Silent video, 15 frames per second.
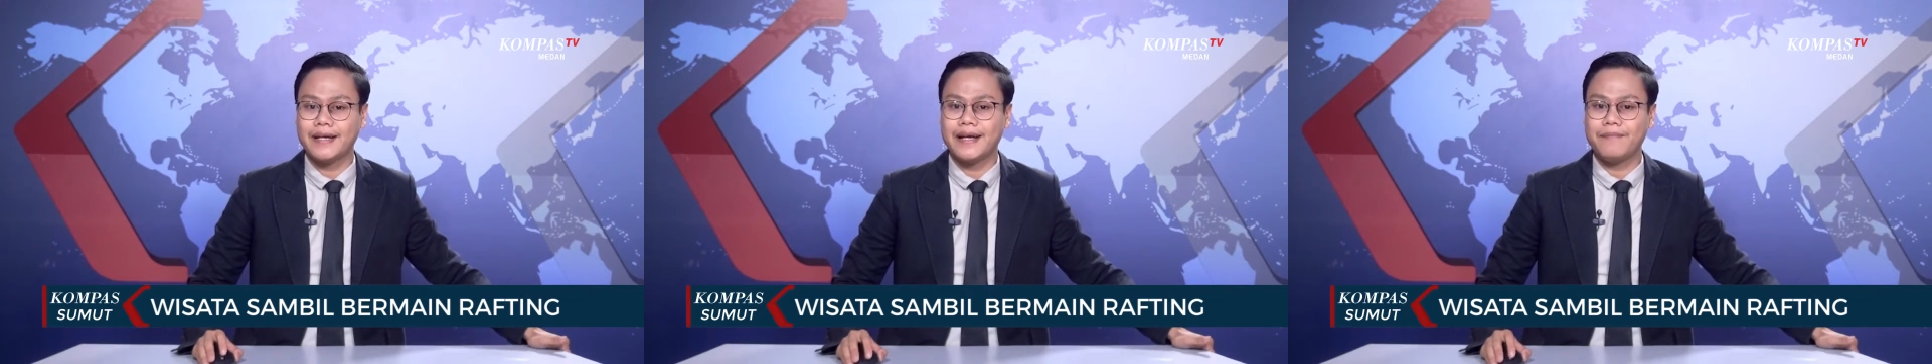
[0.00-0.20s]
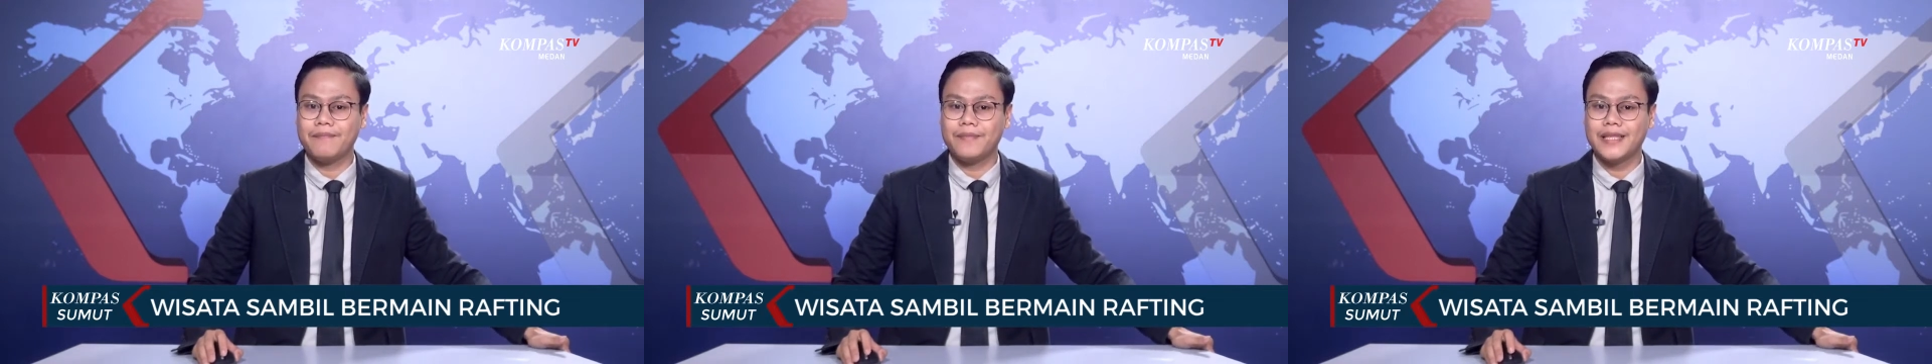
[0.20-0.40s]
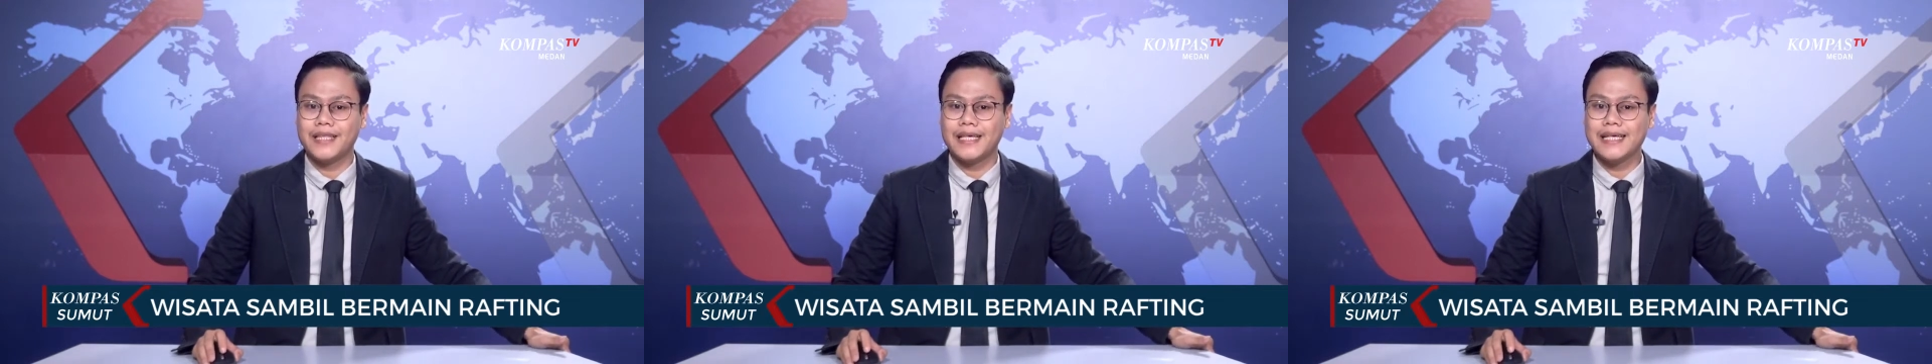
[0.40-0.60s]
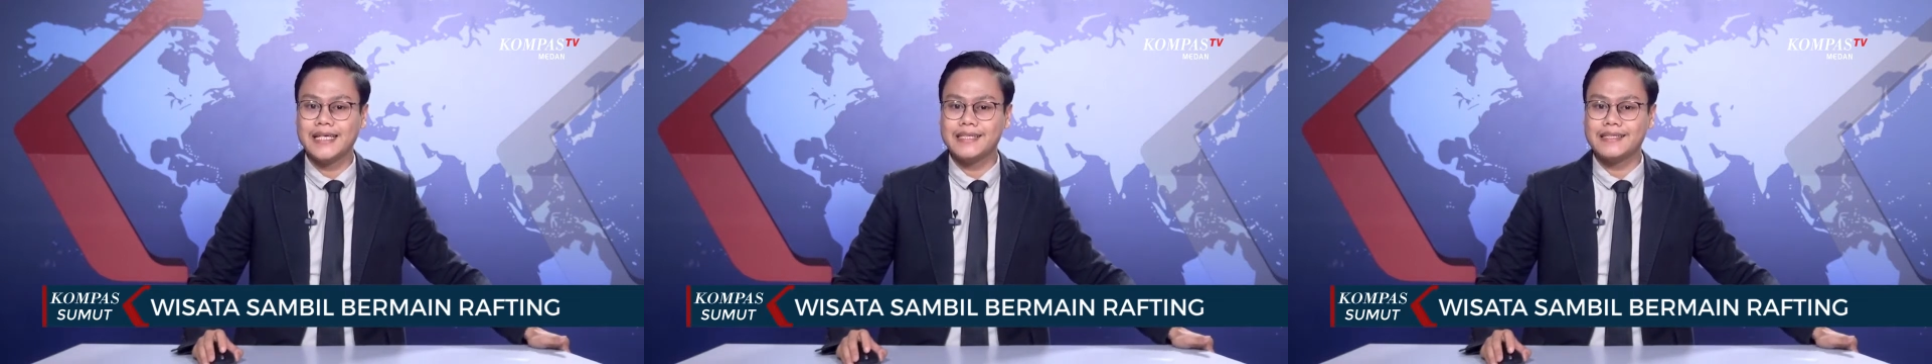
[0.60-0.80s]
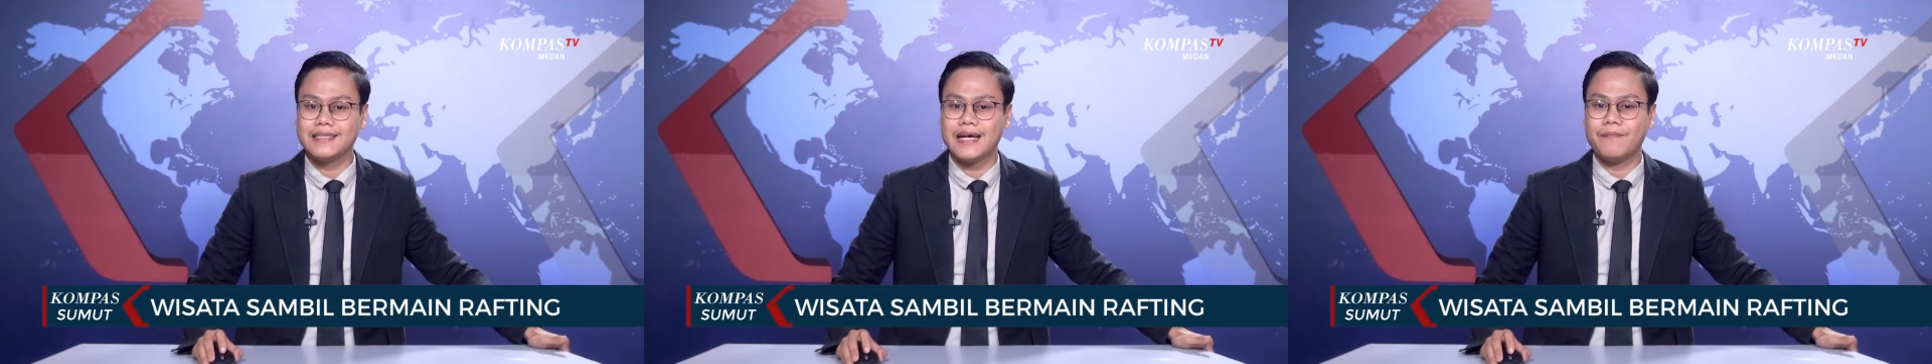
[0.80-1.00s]

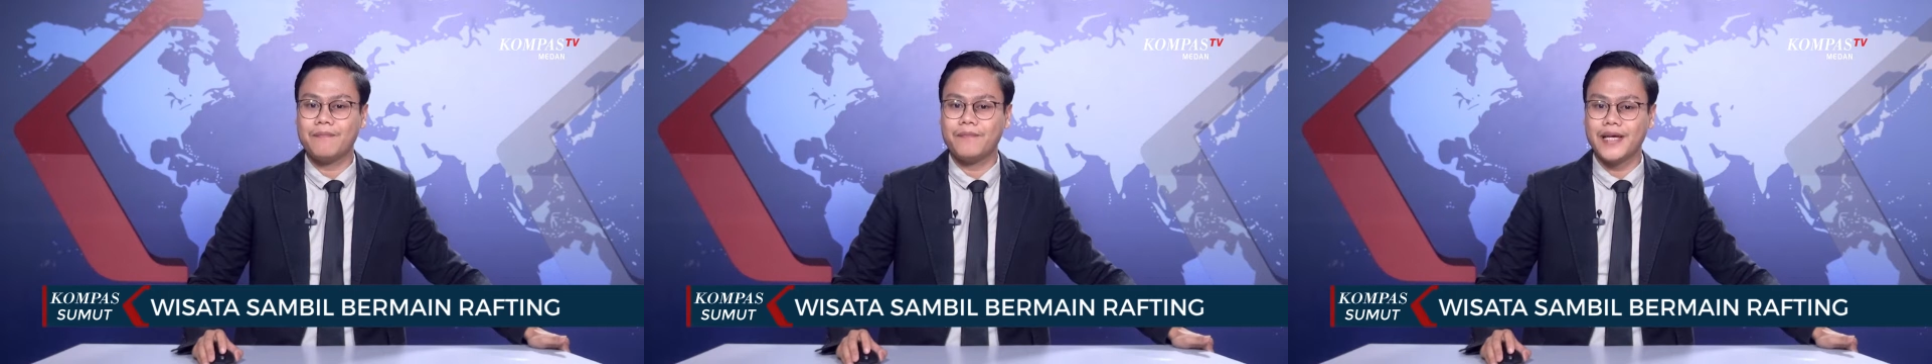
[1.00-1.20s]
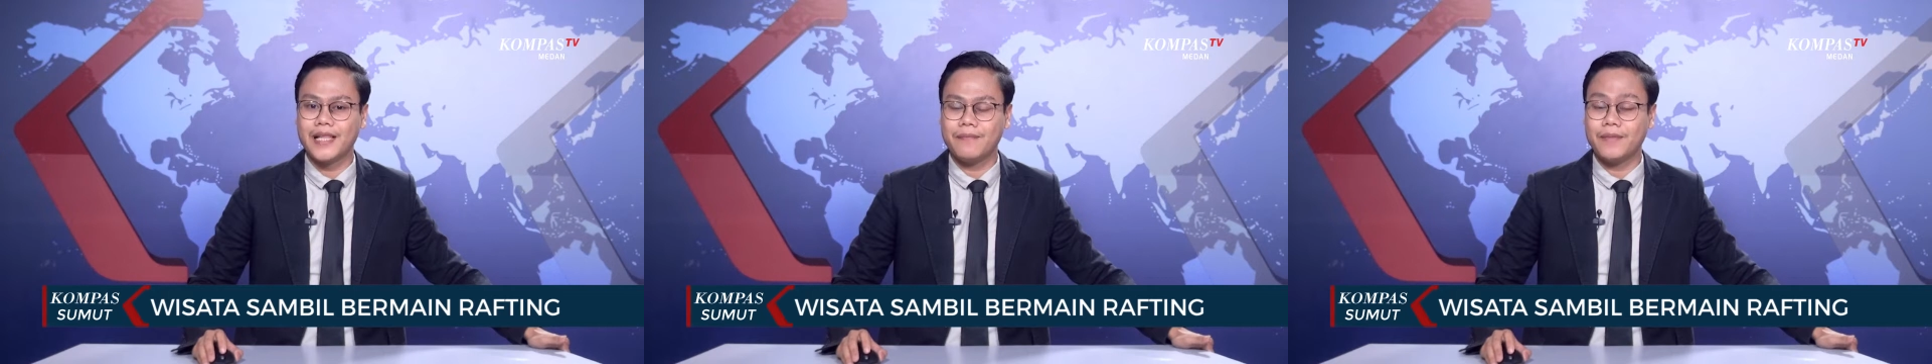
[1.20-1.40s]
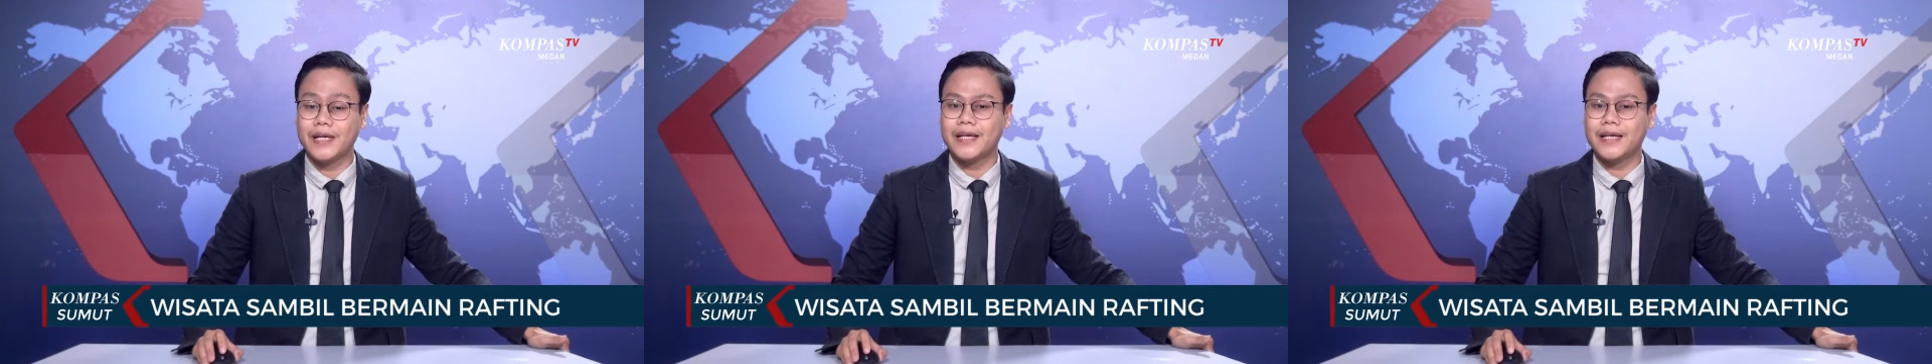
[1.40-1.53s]
rafting sambil